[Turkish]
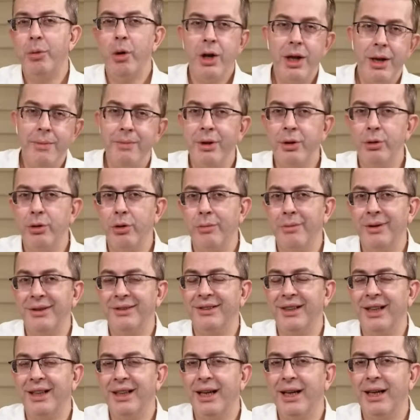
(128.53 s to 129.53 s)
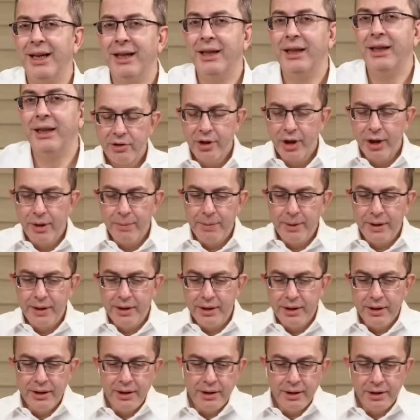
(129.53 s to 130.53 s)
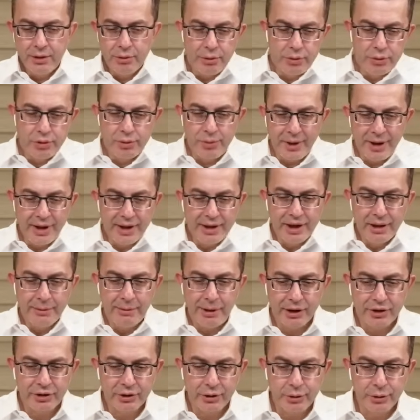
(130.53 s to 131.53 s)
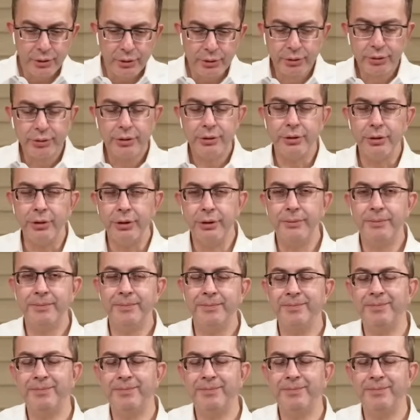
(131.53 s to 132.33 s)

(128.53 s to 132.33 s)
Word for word: Böyle mi diyor mesela? CHP'li 2-3 belediye başkanı oturuyor.